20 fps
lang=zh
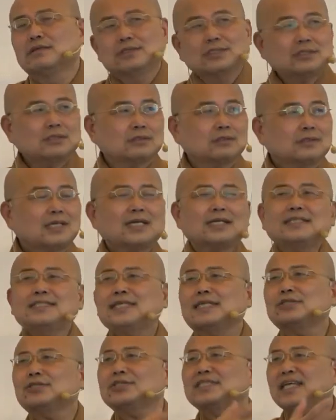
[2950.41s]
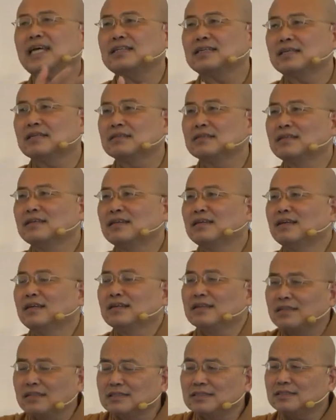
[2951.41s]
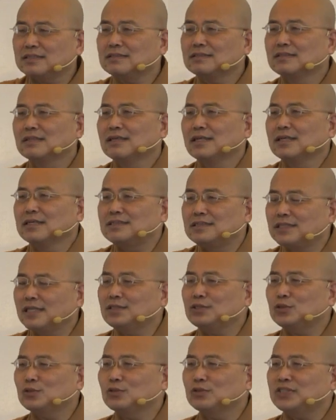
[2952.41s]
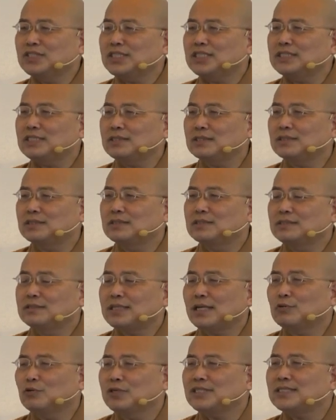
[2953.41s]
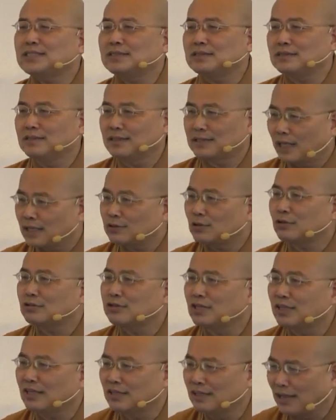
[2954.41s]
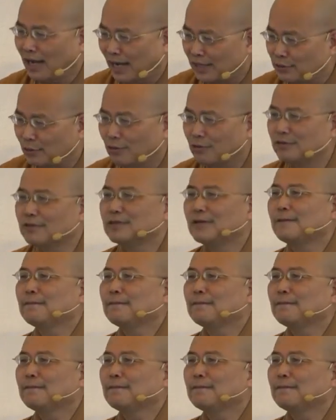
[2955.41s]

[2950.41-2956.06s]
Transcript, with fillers: 就是它一下就散了，可是珍珠即使在我死了，它都可能还有，